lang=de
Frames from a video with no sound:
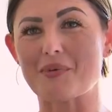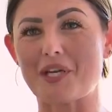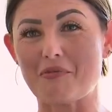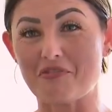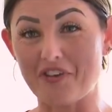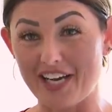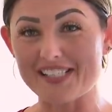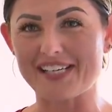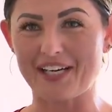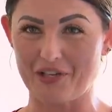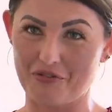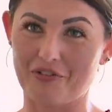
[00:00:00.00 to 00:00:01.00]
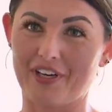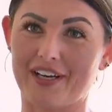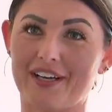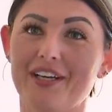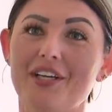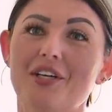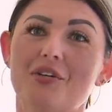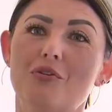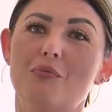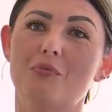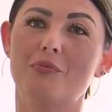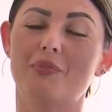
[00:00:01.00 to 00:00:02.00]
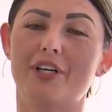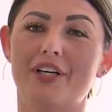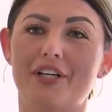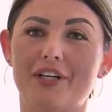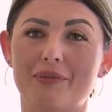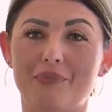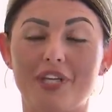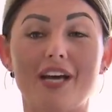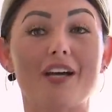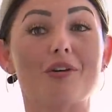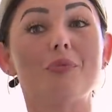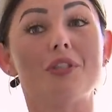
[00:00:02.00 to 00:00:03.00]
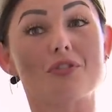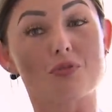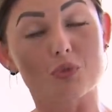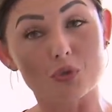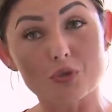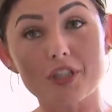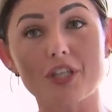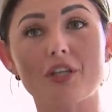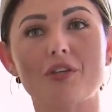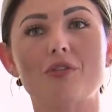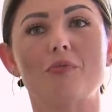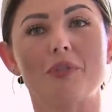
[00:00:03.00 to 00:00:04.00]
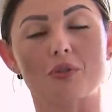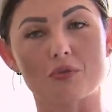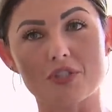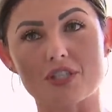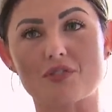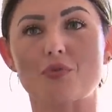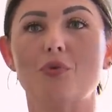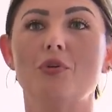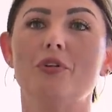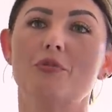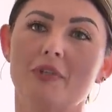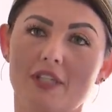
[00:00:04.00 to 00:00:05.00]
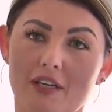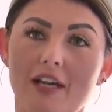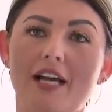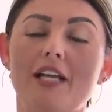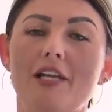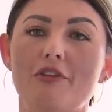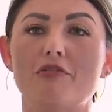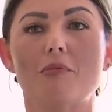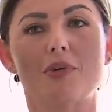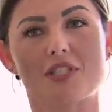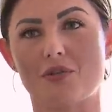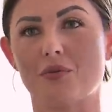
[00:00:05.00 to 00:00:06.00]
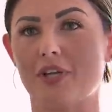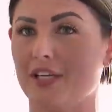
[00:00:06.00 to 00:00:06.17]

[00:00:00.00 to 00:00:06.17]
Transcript: bei dem Vater anfangen, um, ähm, ja, um ihn zu beruhigen, um ihn runterzuholen, um mir dann alle Informationen